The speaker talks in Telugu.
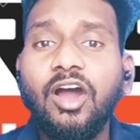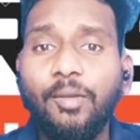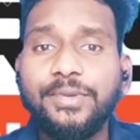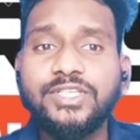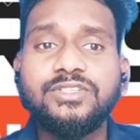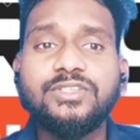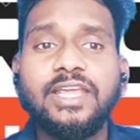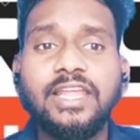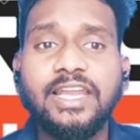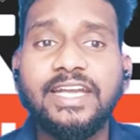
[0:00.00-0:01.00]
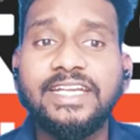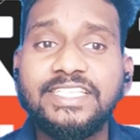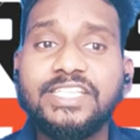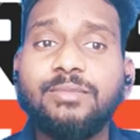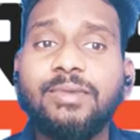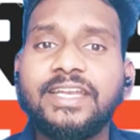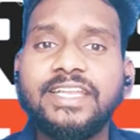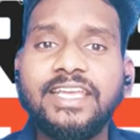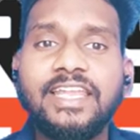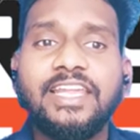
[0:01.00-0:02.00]
ఆపరేషన్స్కి వెళ్ళాలా డిజిటల్
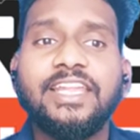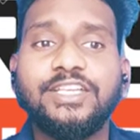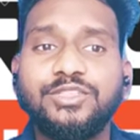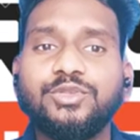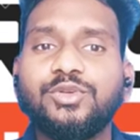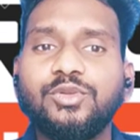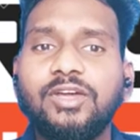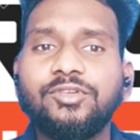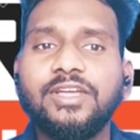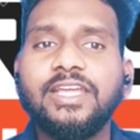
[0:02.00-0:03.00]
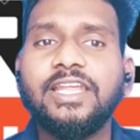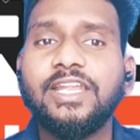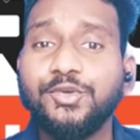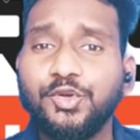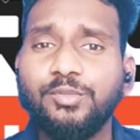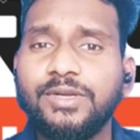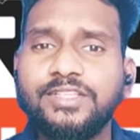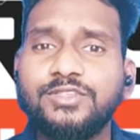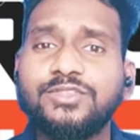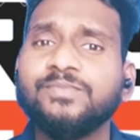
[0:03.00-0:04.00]
మార్కెటింగ్కి వెళ్ళాలా ఎగ్జిక్యూటివ్ లెవెల్కి వెళ్ళాలా హ్యూమన్
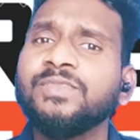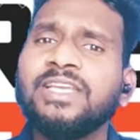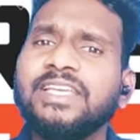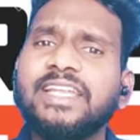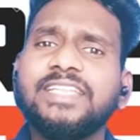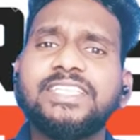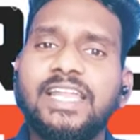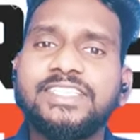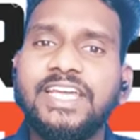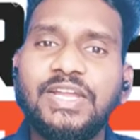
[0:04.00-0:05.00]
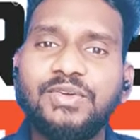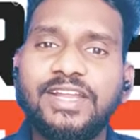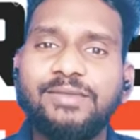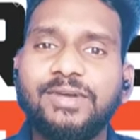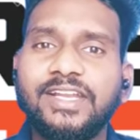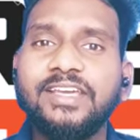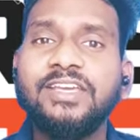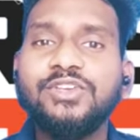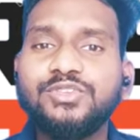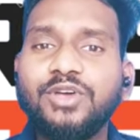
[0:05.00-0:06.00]
రిసోర్స్ ఇలా చాలా చాలా ఉన్నాయన్నమాట
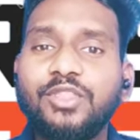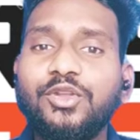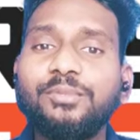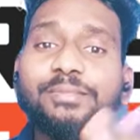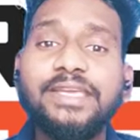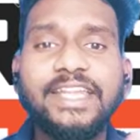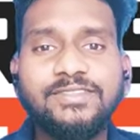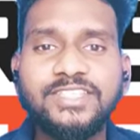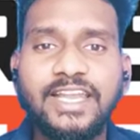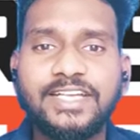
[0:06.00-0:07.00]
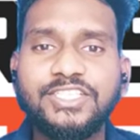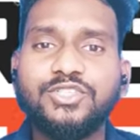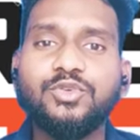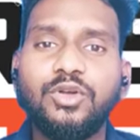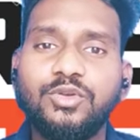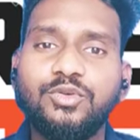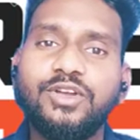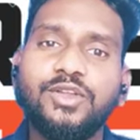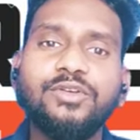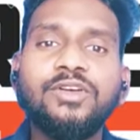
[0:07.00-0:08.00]
సో అందులో మీరేం సెలెక్ట్
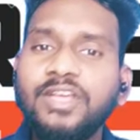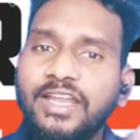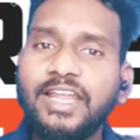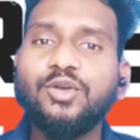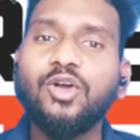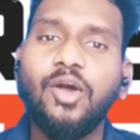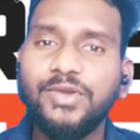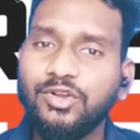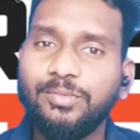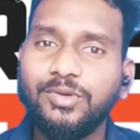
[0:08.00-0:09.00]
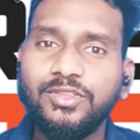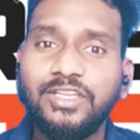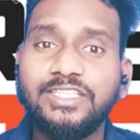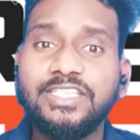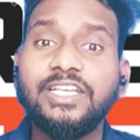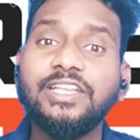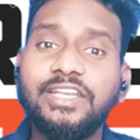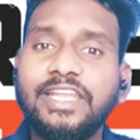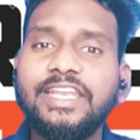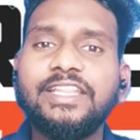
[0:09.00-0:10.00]
చేసుకోవాలనుకుంటున్నారో నాకు కామెంట్ రూపంలో తెలియజేయండి
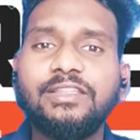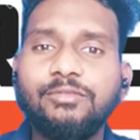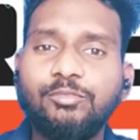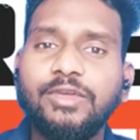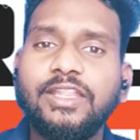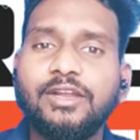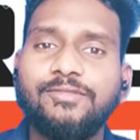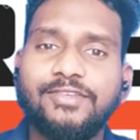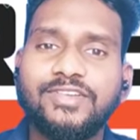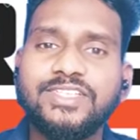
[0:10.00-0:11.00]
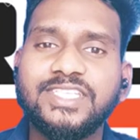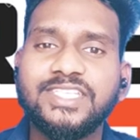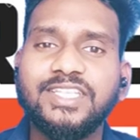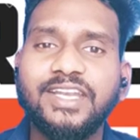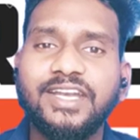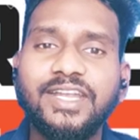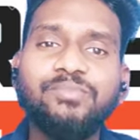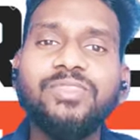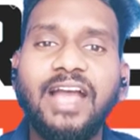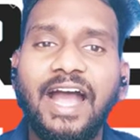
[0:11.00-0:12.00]
నేనైతే మీ అందరికి ప్రిఫరెన్స్ ఇచ్చేది ఏంటంటే
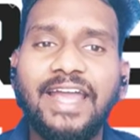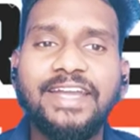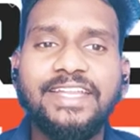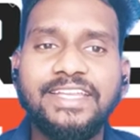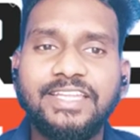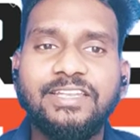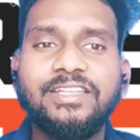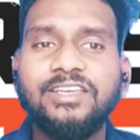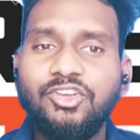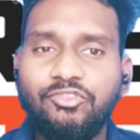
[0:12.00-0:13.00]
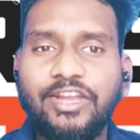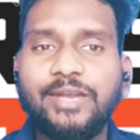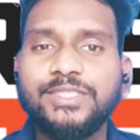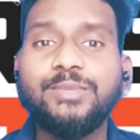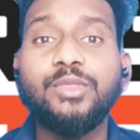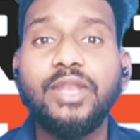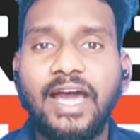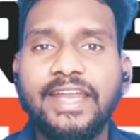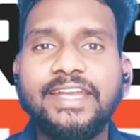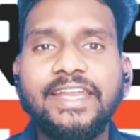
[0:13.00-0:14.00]
ఆర్ఎండ్కి వెళ్తే వెళ్ళమని చెప్తాను
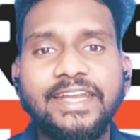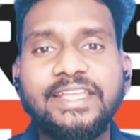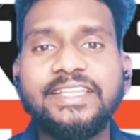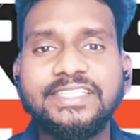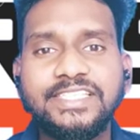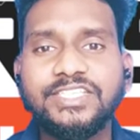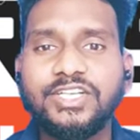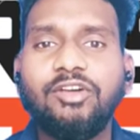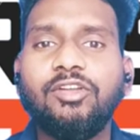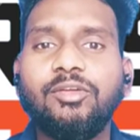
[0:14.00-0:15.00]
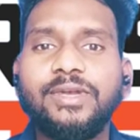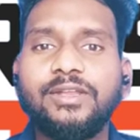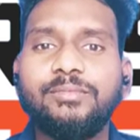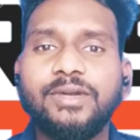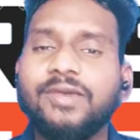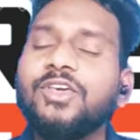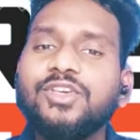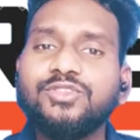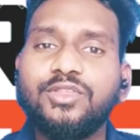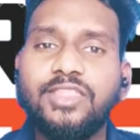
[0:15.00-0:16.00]
ఆర్ఎండి అంటే రీసెర్చ్ అండ్ డెవలప్మెంట్ అనమాట
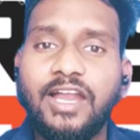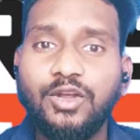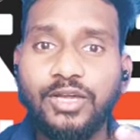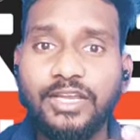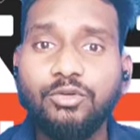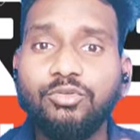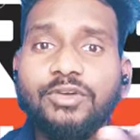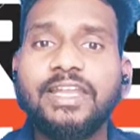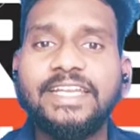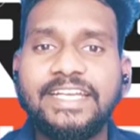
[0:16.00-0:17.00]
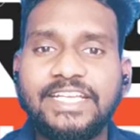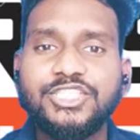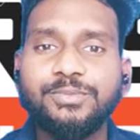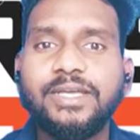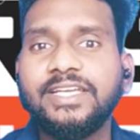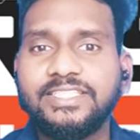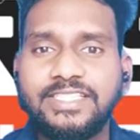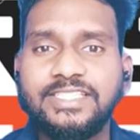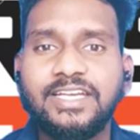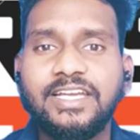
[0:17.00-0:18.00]
సో దాంట్లో కనుక ఒకవేళ ఇంటర్న్షిప్ కనుక
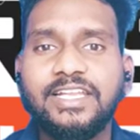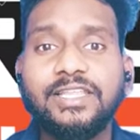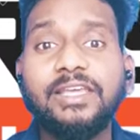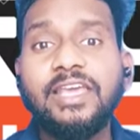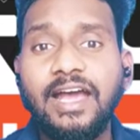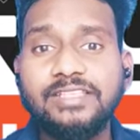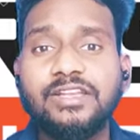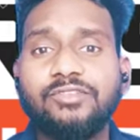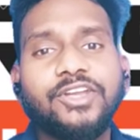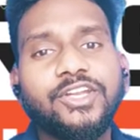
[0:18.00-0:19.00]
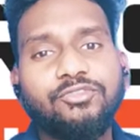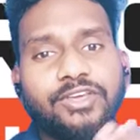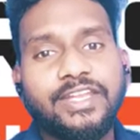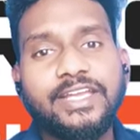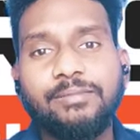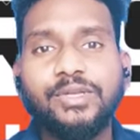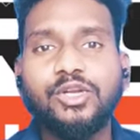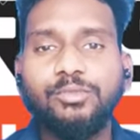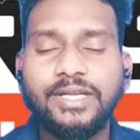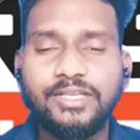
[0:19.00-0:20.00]
చేసినట్లయితే ఆ సర్టిఫికెట్ వేరే
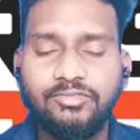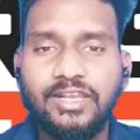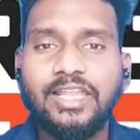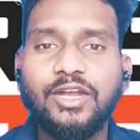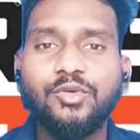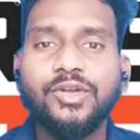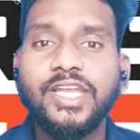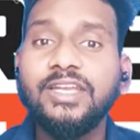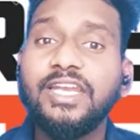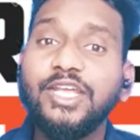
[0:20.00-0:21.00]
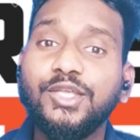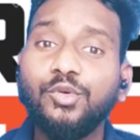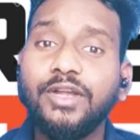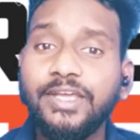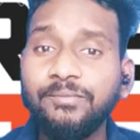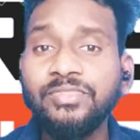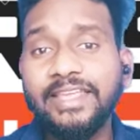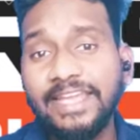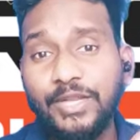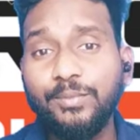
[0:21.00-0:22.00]
కంపెనీలో మనకు వెళ్ళాలనుకున్నా లేదు అంటే
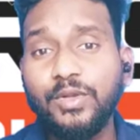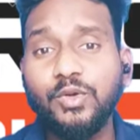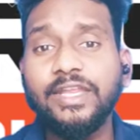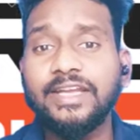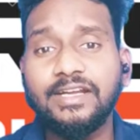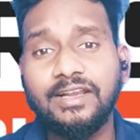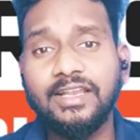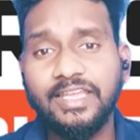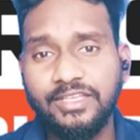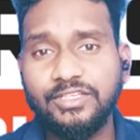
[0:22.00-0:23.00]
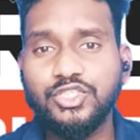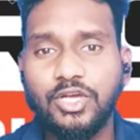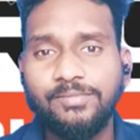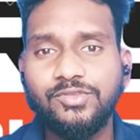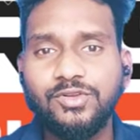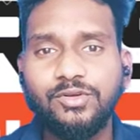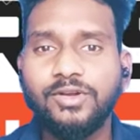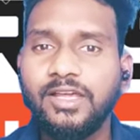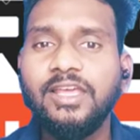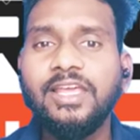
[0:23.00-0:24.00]
ఏడీపీలోనే ఇంటర్నల్గా ఏదైనా జాబ్స్ ఉన్నా
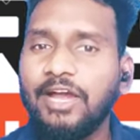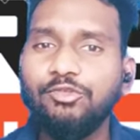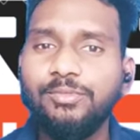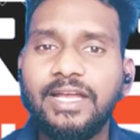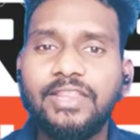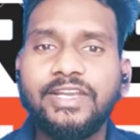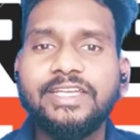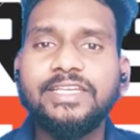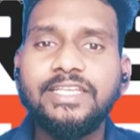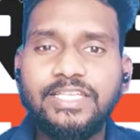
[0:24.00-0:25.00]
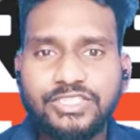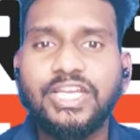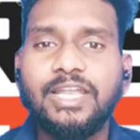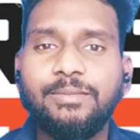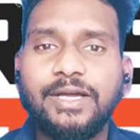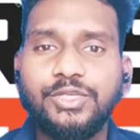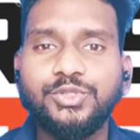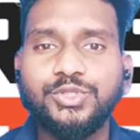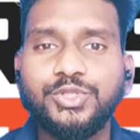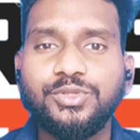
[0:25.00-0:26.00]
కూడా అవి మీకు అందరికీ చాలా బాగా
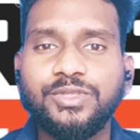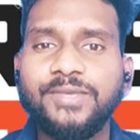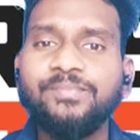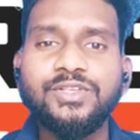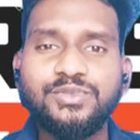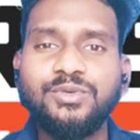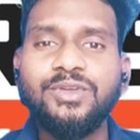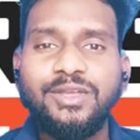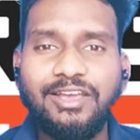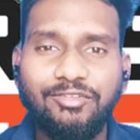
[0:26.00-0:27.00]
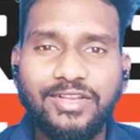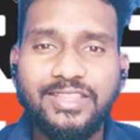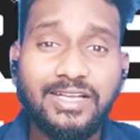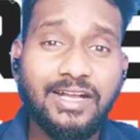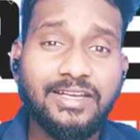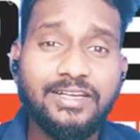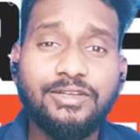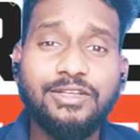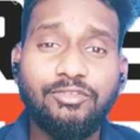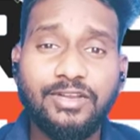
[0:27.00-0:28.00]
యూజ్ అవుతుంది సో ఎవరైతే కంగ్ర
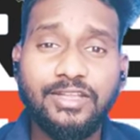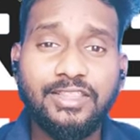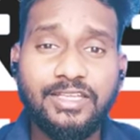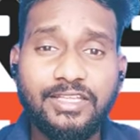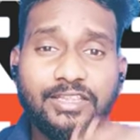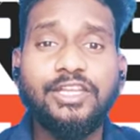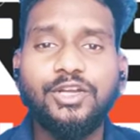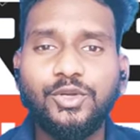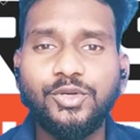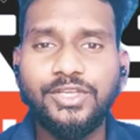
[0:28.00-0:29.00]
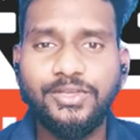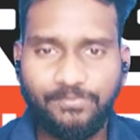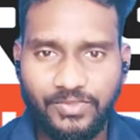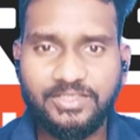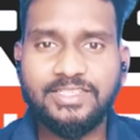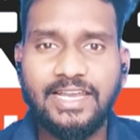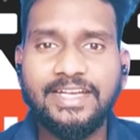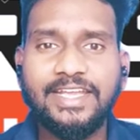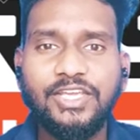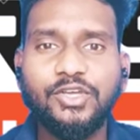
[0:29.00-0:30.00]
ఎవరైతే దీంట్లోకి
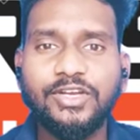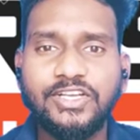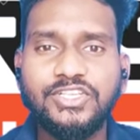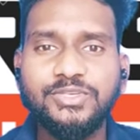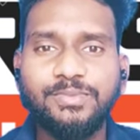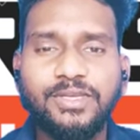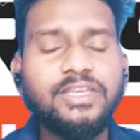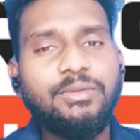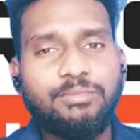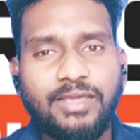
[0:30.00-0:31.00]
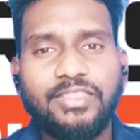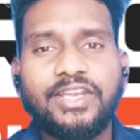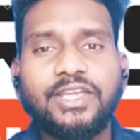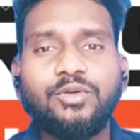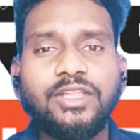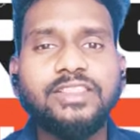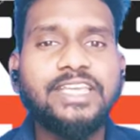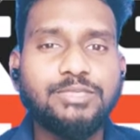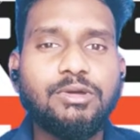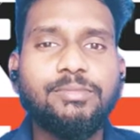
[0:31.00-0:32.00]
సెలెక్ట్ అయ్యారో ఇంటర్న్షిప్కి మీ అందరికీ కూడా
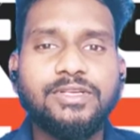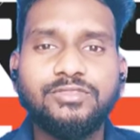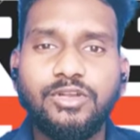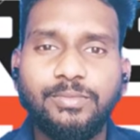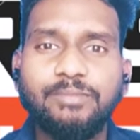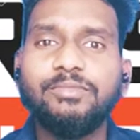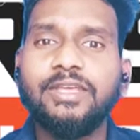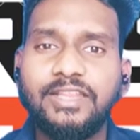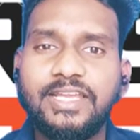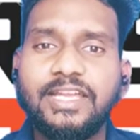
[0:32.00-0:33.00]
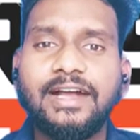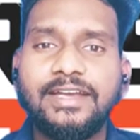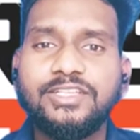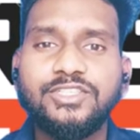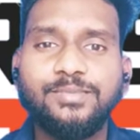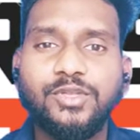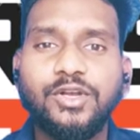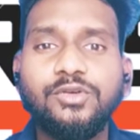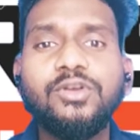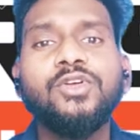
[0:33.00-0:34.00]
తేజబా అప్డేట్స్ తరపున మీ అందరికీ కంగ్రాట్స్
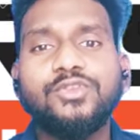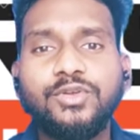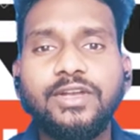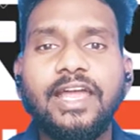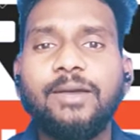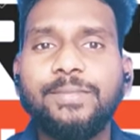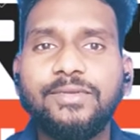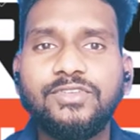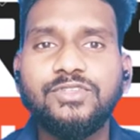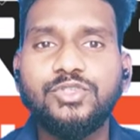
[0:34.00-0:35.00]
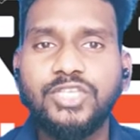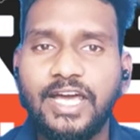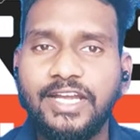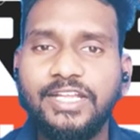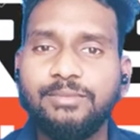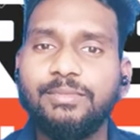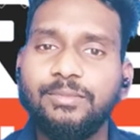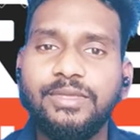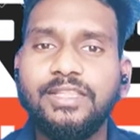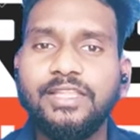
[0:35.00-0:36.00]
చెప్తున్నాను సో నా ప్రిఫరెన్స్ వచ్చి ఆర్ఎండి
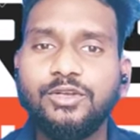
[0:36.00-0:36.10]
మరి మీదేంటో